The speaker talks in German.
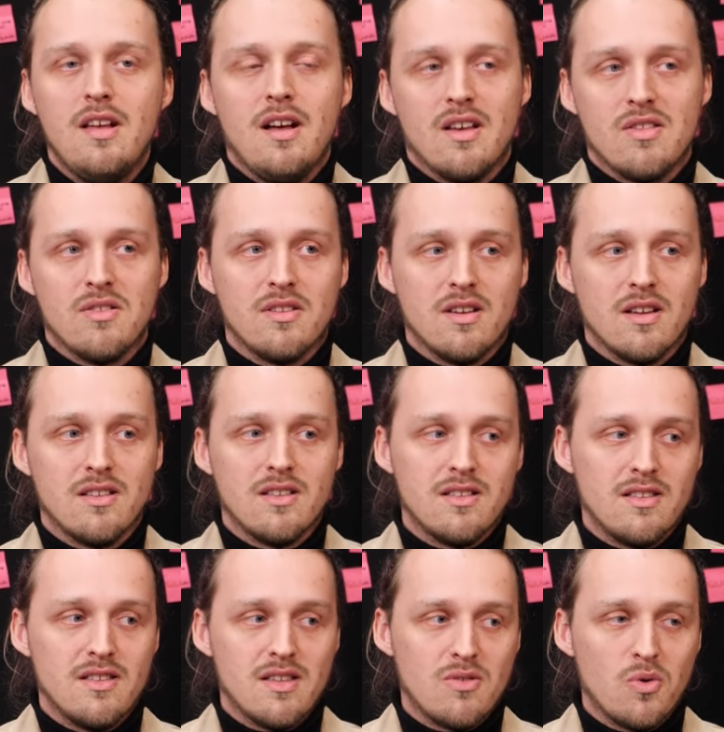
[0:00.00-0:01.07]
Also da,
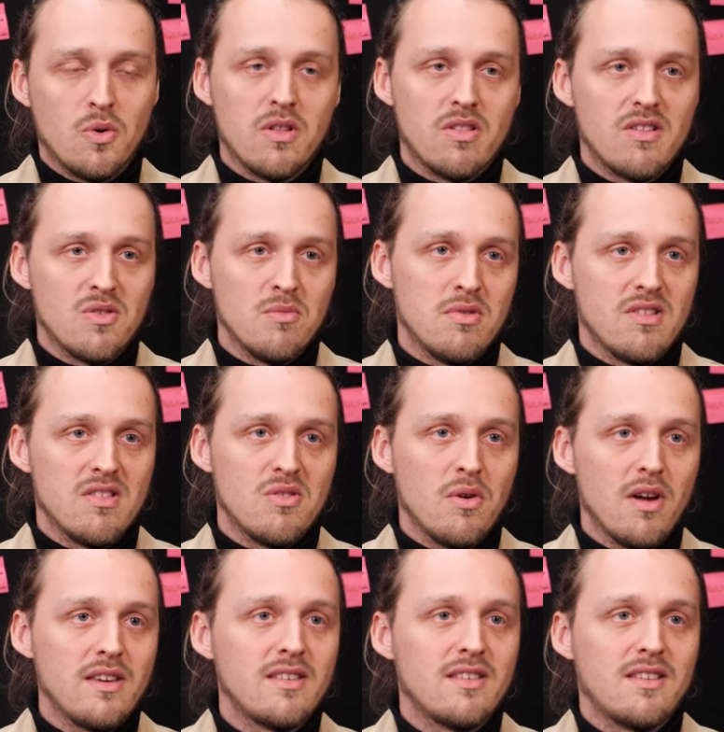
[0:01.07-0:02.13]
das ruckelt sich so ein bisschen
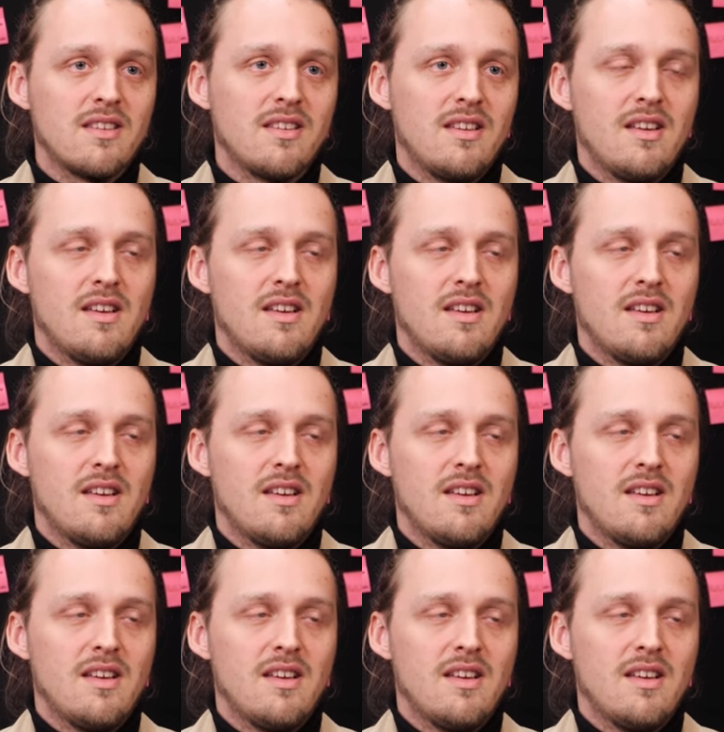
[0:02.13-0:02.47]
zurecht.